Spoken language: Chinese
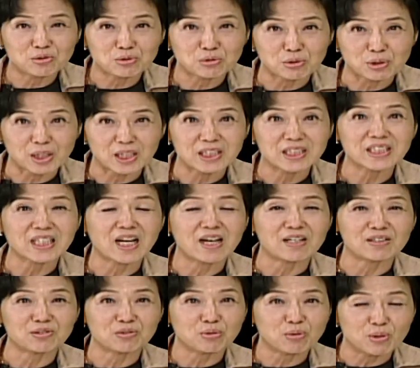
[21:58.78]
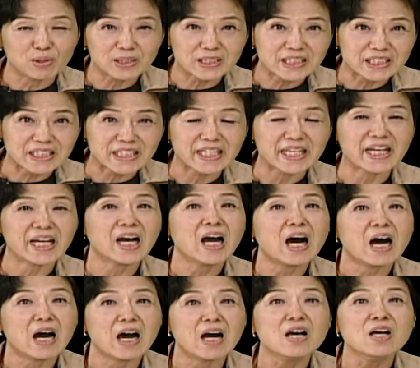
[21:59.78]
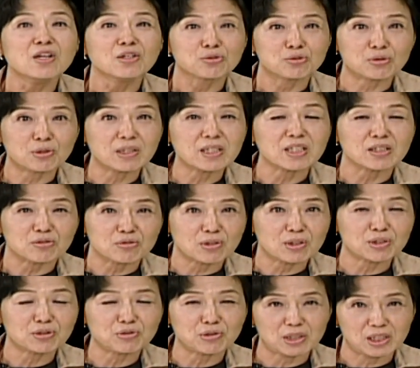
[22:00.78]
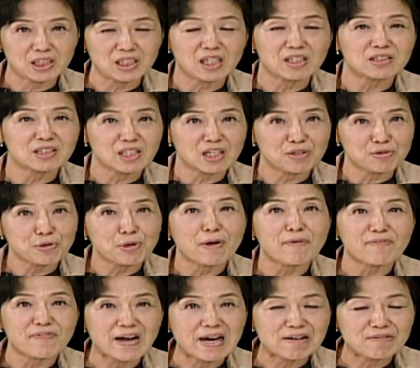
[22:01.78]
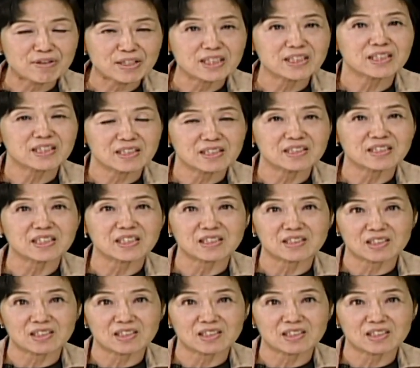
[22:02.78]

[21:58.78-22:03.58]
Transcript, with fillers: 学校脱节哈。所以说，学校教育要发挥自己